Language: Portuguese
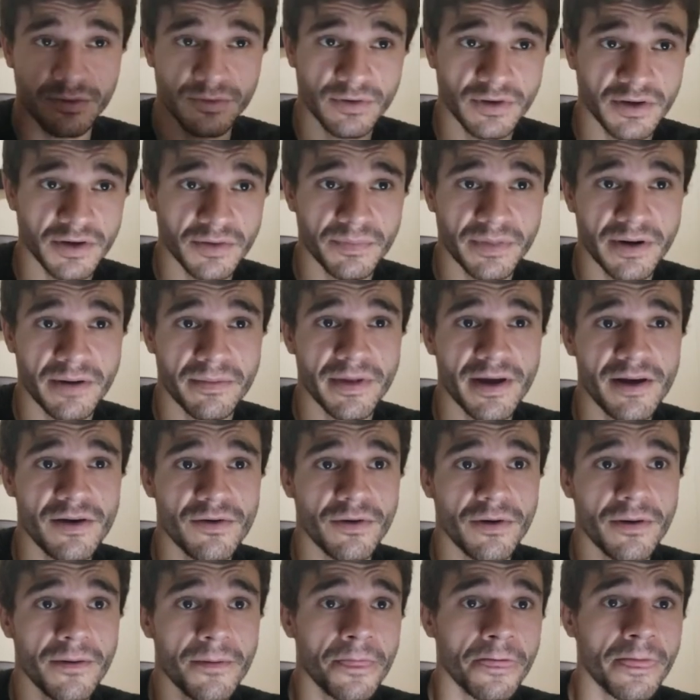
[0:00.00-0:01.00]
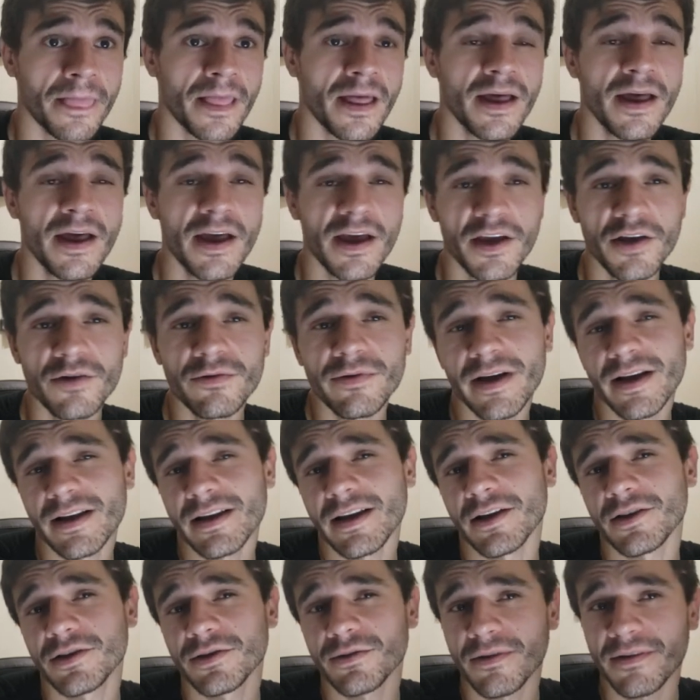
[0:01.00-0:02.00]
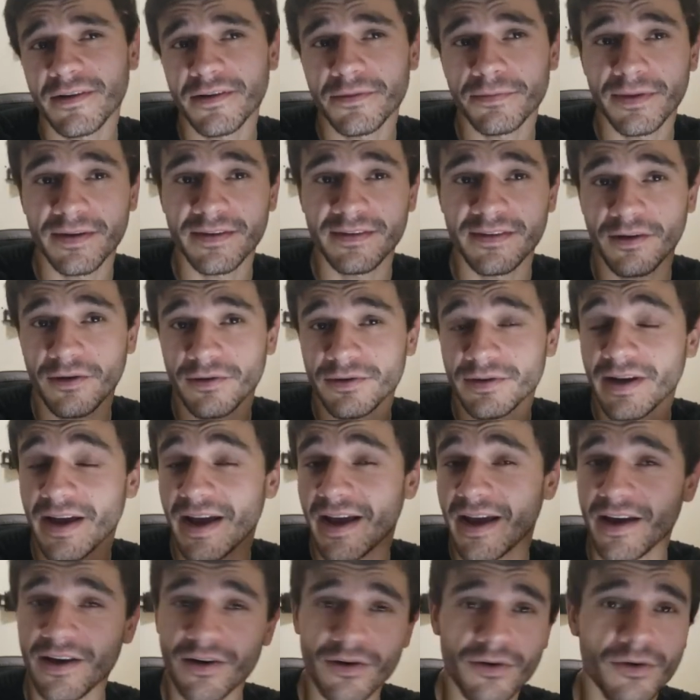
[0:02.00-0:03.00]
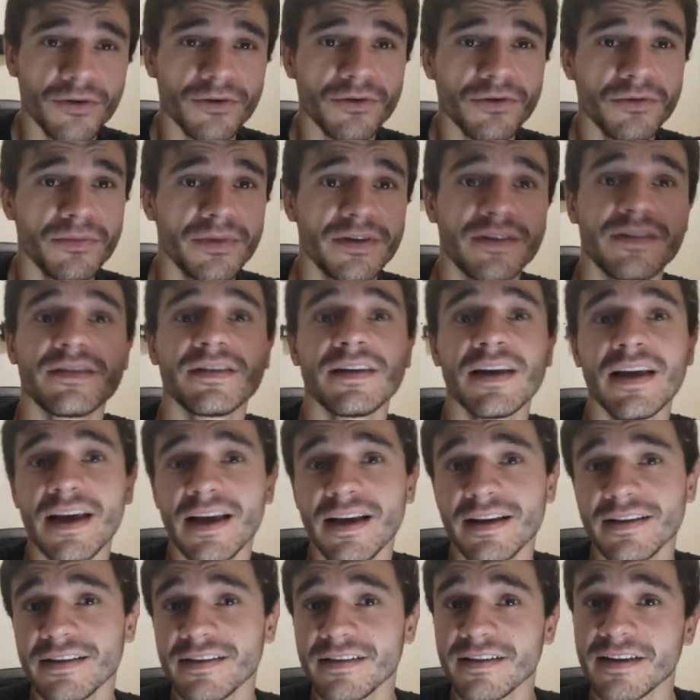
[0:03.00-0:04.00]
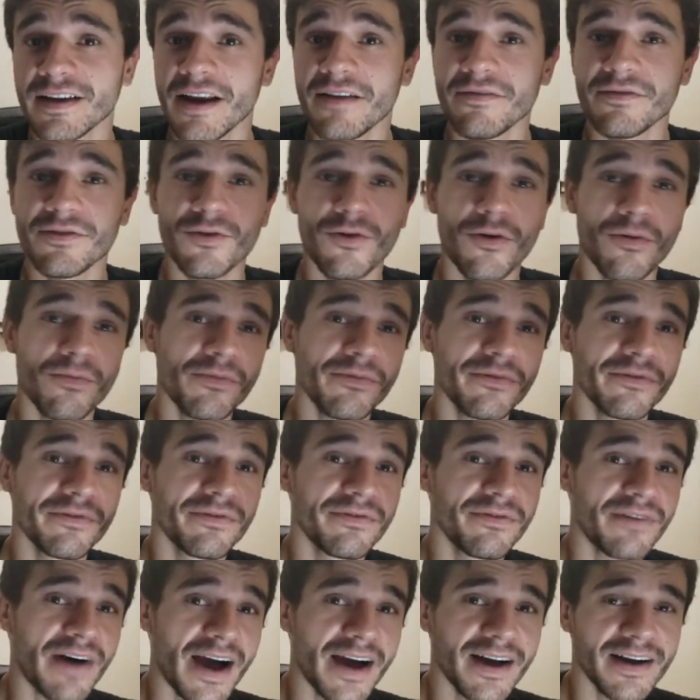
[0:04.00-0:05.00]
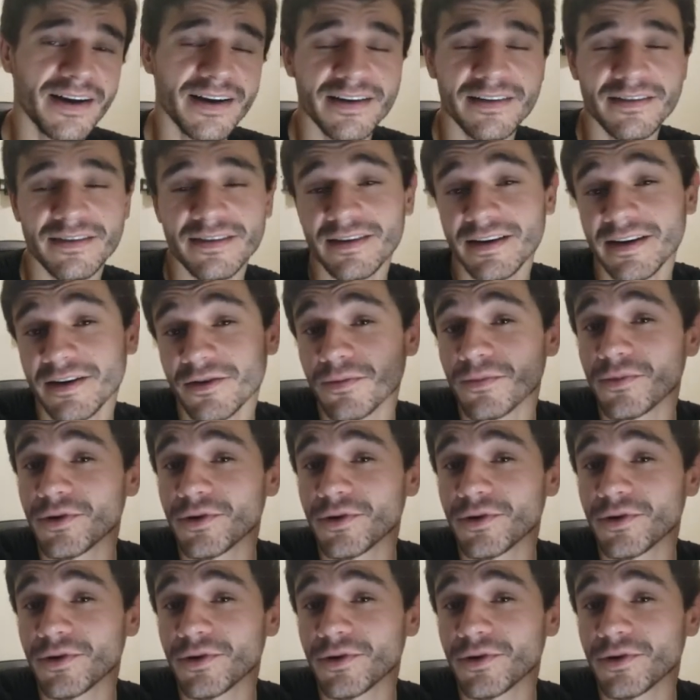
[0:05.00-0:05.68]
só que para melhor. E um relatório especial da Economist descreve como vacas serão